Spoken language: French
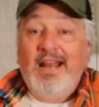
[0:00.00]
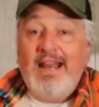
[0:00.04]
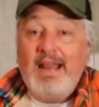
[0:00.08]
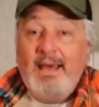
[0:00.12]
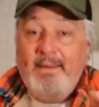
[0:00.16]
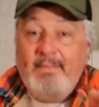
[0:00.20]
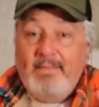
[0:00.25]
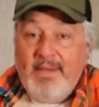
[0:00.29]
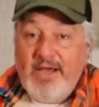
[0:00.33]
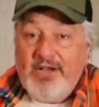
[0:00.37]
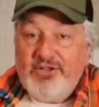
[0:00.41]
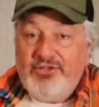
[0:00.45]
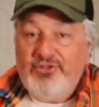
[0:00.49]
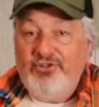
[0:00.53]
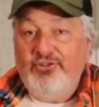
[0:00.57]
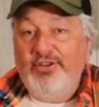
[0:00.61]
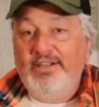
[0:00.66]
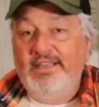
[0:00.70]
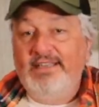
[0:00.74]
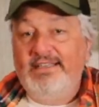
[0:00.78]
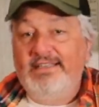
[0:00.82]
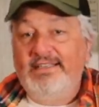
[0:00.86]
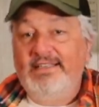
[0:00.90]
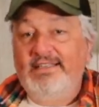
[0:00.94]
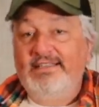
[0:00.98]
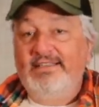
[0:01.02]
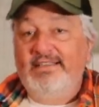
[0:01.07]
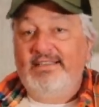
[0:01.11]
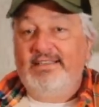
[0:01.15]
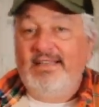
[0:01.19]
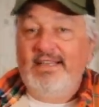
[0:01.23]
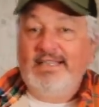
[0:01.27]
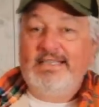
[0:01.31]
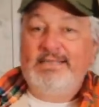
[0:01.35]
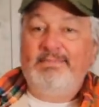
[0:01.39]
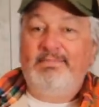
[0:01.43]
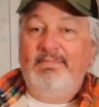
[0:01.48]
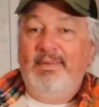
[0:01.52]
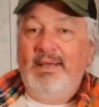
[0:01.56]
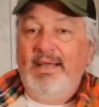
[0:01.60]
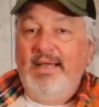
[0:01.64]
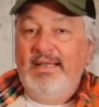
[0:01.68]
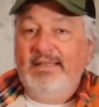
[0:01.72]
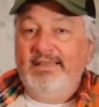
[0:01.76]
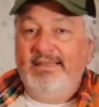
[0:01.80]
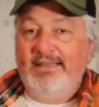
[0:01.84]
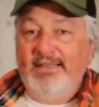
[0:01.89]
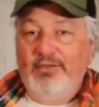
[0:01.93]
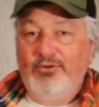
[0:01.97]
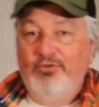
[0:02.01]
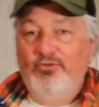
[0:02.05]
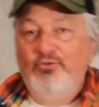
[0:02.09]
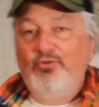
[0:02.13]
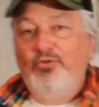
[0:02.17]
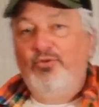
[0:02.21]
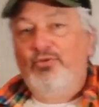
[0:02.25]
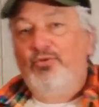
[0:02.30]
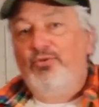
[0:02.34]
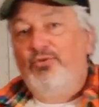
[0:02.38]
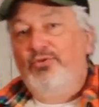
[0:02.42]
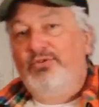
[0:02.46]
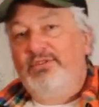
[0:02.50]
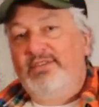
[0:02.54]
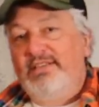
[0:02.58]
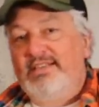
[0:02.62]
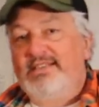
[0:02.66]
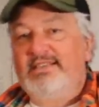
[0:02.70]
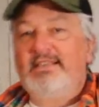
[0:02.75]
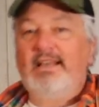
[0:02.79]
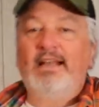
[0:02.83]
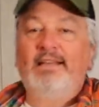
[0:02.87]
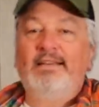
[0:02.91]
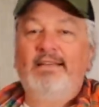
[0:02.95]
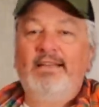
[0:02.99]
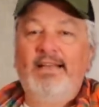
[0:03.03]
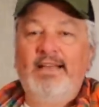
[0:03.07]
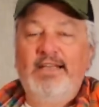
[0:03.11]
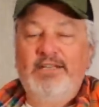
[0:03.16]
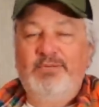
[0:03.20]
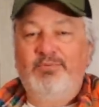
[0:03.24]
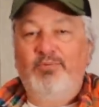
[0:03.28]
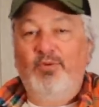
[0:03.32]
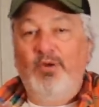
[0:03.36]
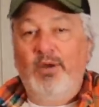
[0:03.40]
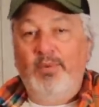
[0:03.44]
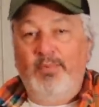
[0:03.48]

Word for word: la majorité des experts, des gourous, des stratèges, peu